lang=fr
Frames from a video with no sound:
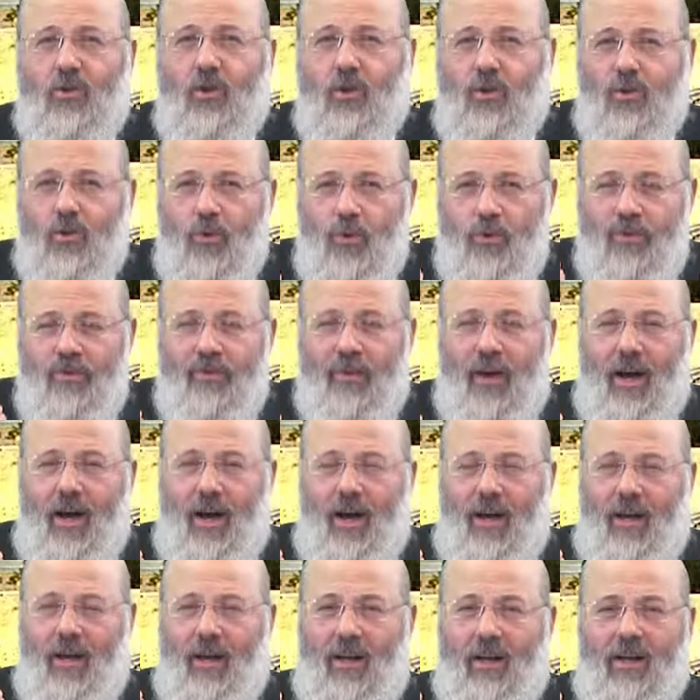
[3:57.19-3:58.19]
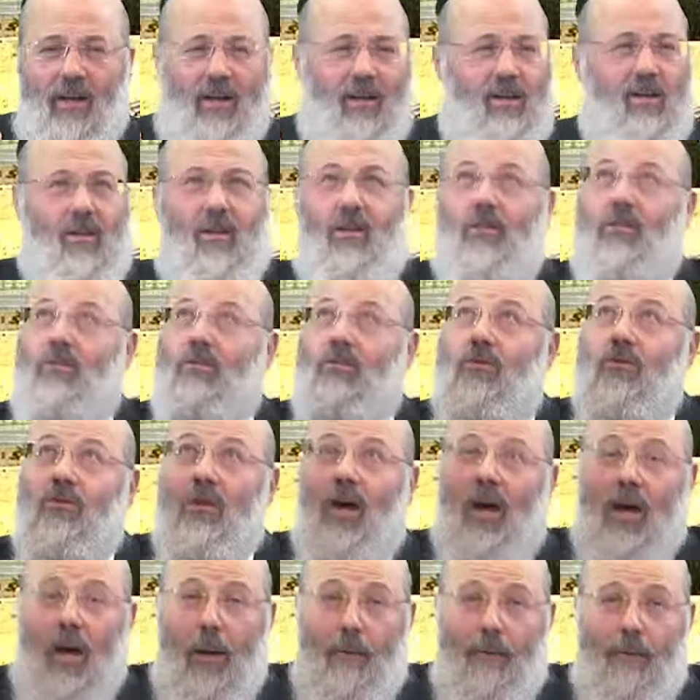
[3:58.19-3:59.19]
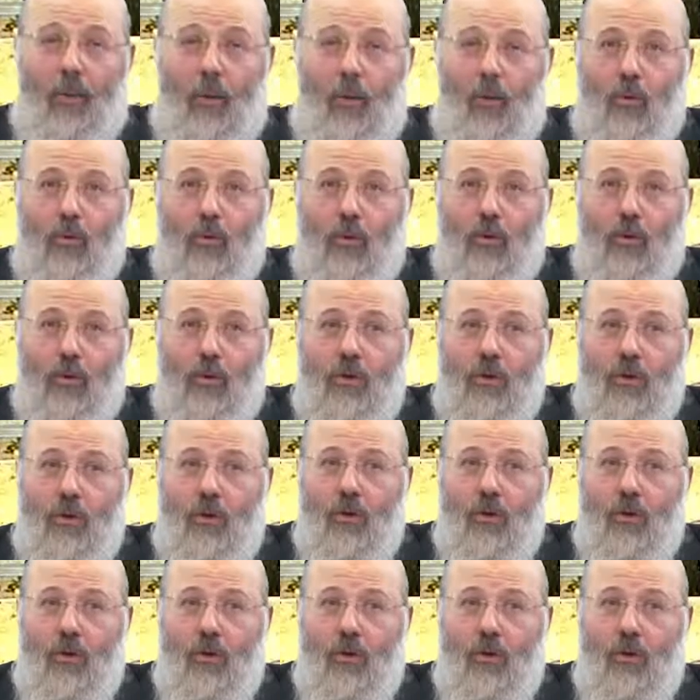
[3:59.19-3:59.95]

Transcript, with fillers: que tu vas répondre